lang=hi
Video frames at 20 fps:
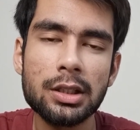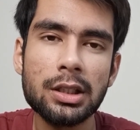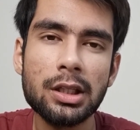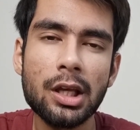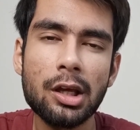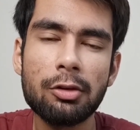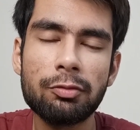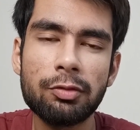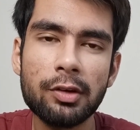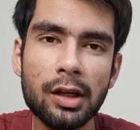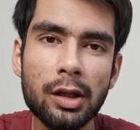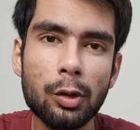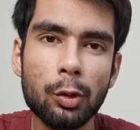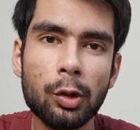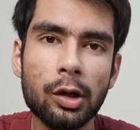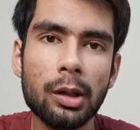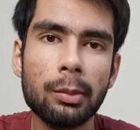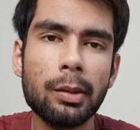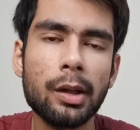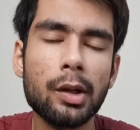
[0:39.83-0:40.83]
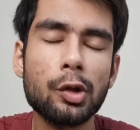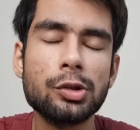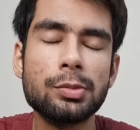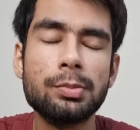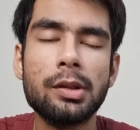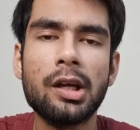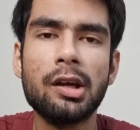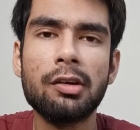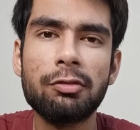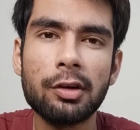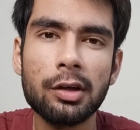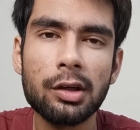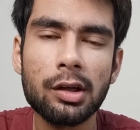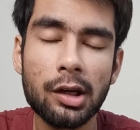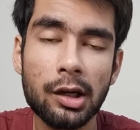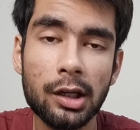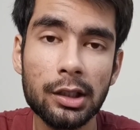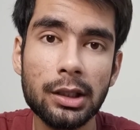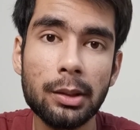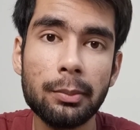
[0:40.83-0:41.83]
कि यार फेल हो गए हमारा उसमें एफर्ट
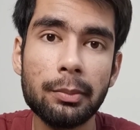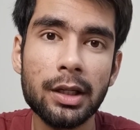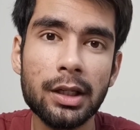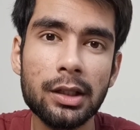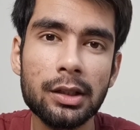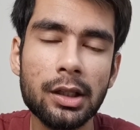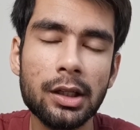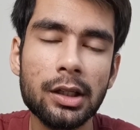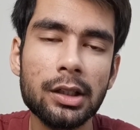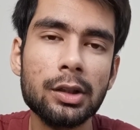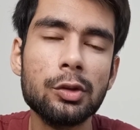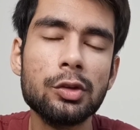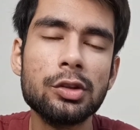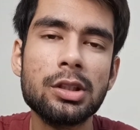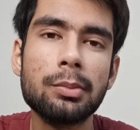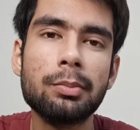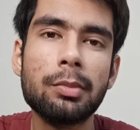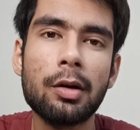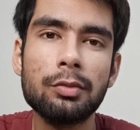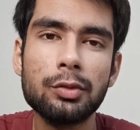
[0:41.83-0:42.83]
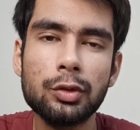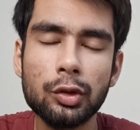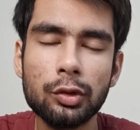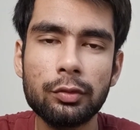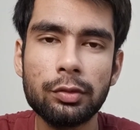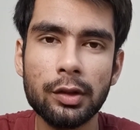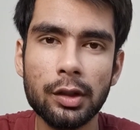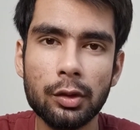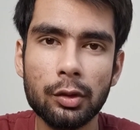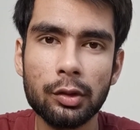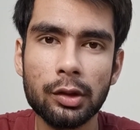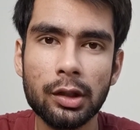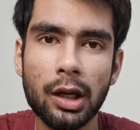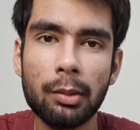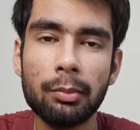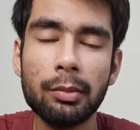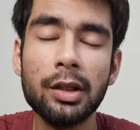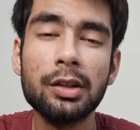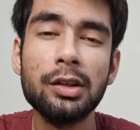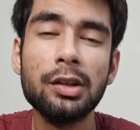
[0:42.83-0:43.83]
लगा था मेहनत लगी थी उसके बावजूद फेल हो गया
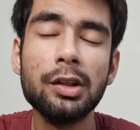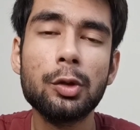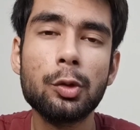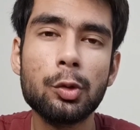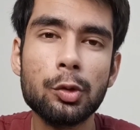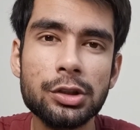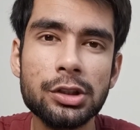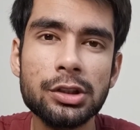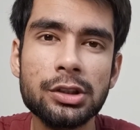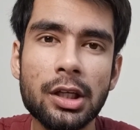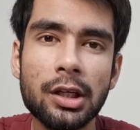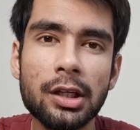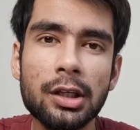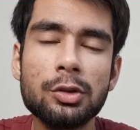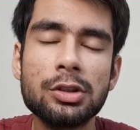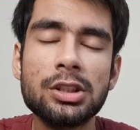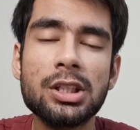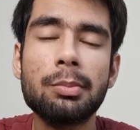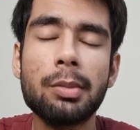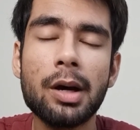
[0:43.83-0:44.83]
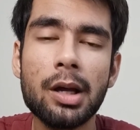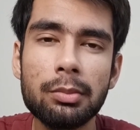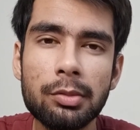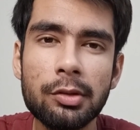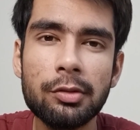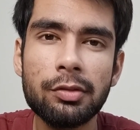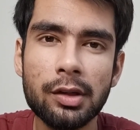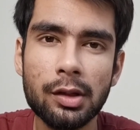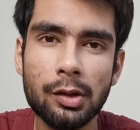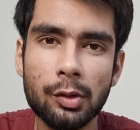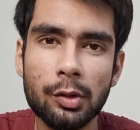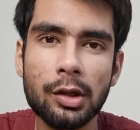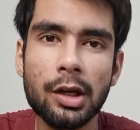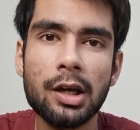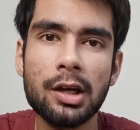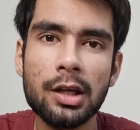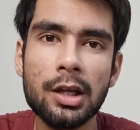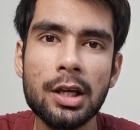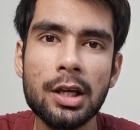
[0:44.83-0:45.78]
हमने इतनी कोशिश करी उसके बाद भी फेल हो गया